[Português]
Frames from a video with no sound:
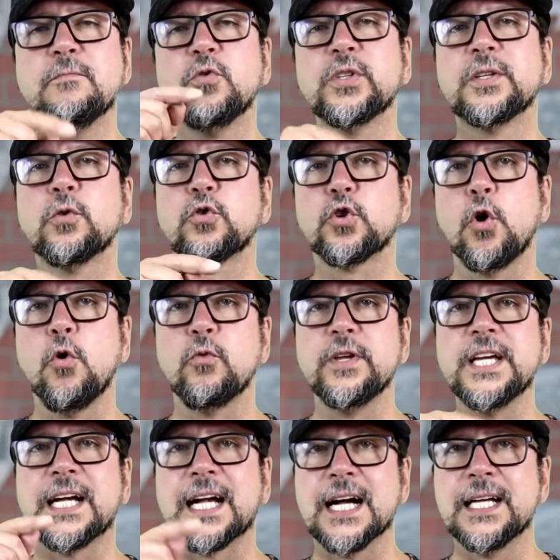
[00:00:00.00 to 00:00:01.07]
e muda o tom
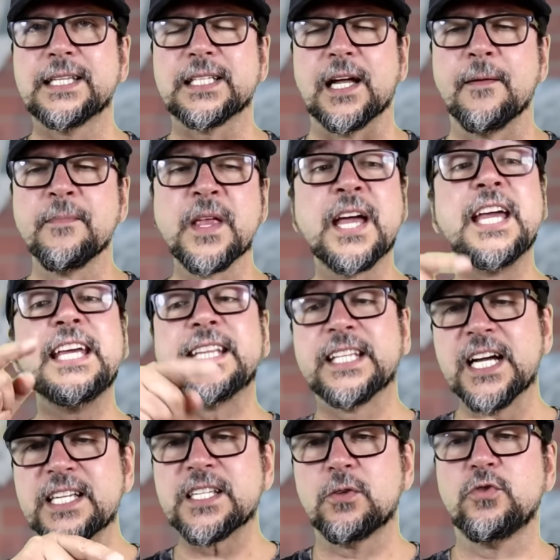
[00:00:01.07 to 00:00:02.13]
e canta e
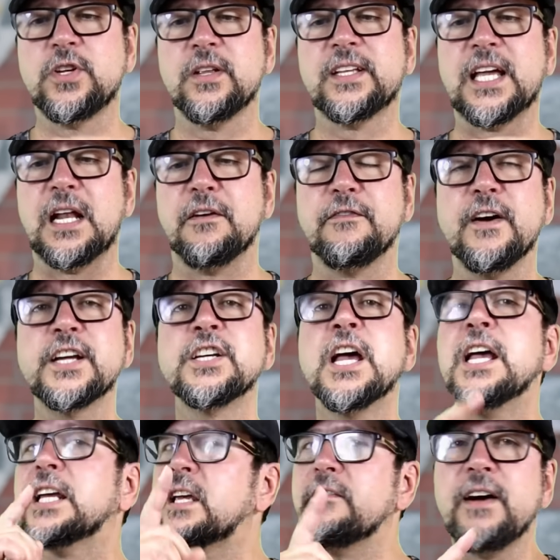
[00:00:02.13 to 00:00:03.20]
dança do jeito que ela faz
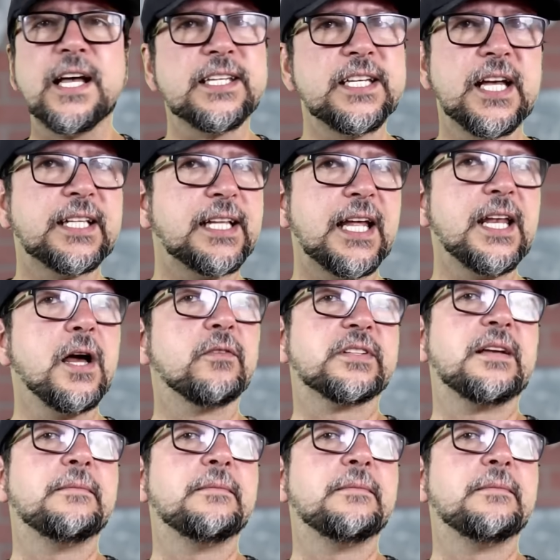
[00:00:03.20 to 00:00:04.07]
que vai acertar não,